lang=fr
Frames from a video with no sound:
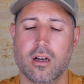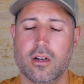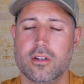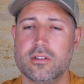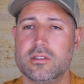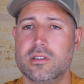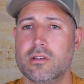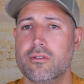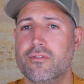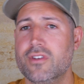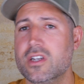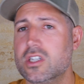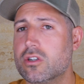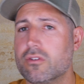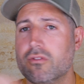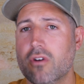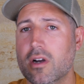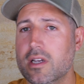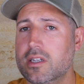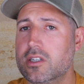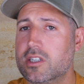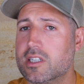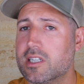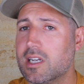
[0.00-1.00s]
il suffit que je
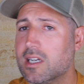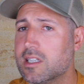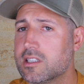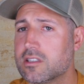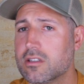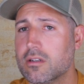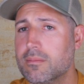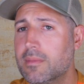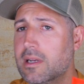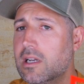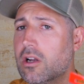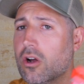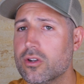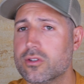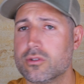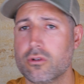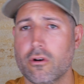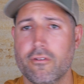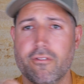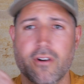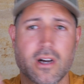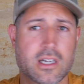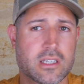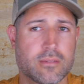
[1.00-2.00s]
vois une chasse, on met de leur
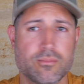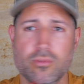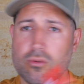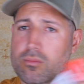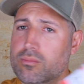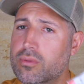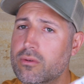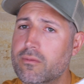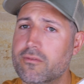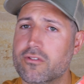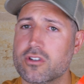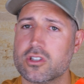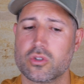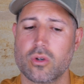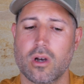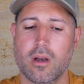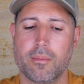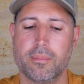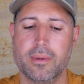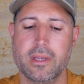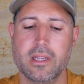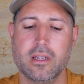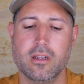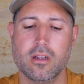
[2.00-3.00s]
surface, boum boum, faut que ce soit
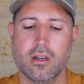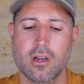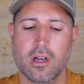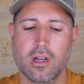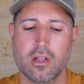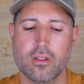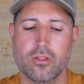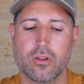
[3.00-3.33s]
rapide.